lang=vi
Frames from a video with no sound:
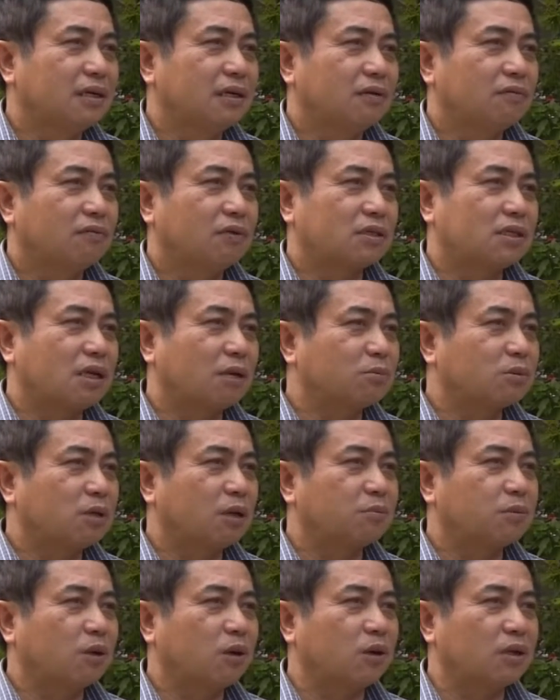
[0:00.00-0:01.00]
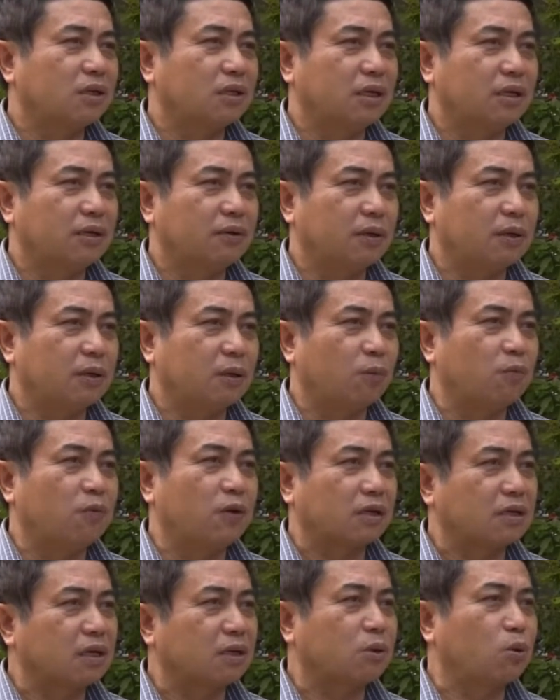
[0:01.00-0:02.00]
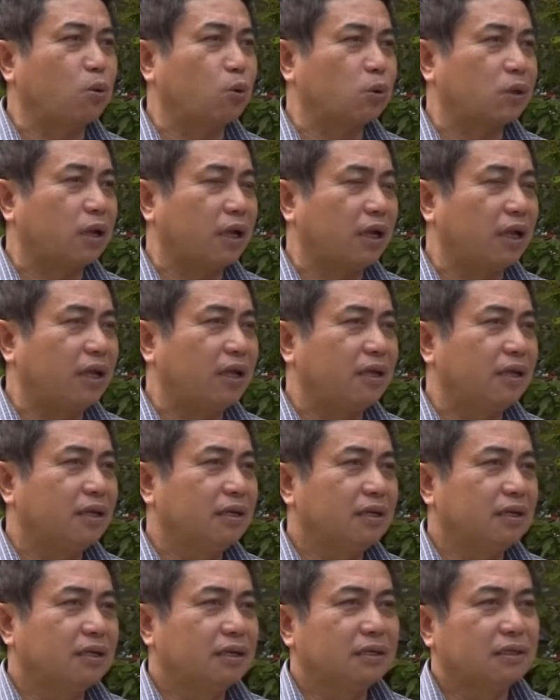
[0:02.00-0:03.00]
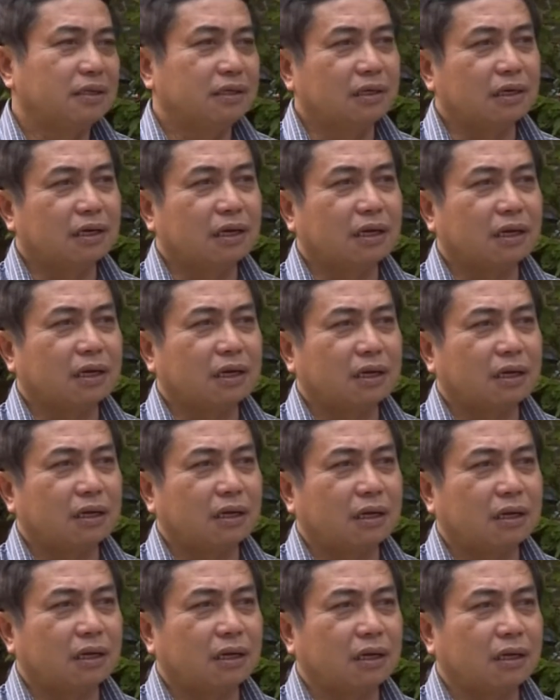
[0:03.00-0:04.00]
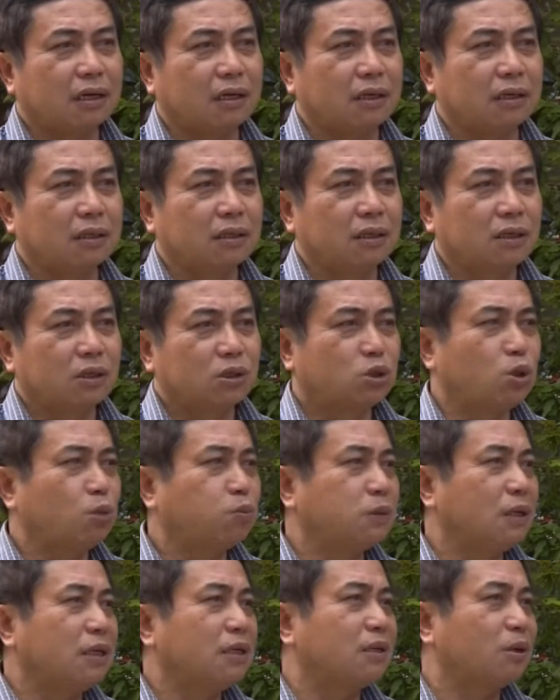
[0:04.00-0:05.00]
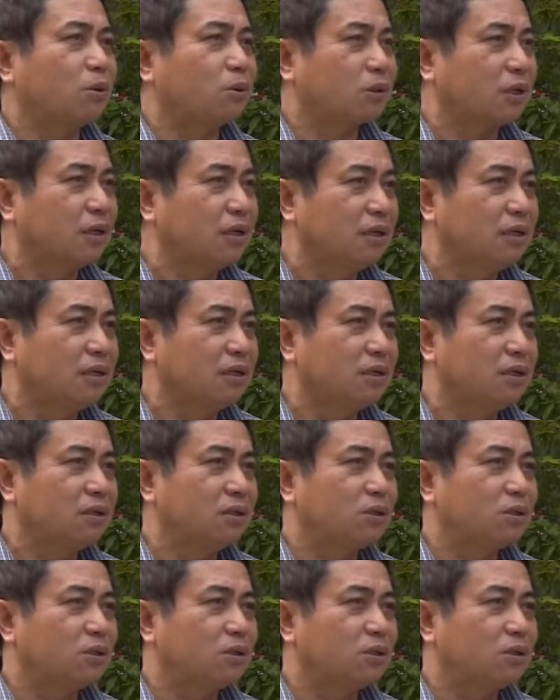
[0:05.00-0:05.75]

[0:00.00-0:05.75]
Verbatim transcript: Và song song đó là những cái công việc rất cụ thể như là xúc tiến đầu tư,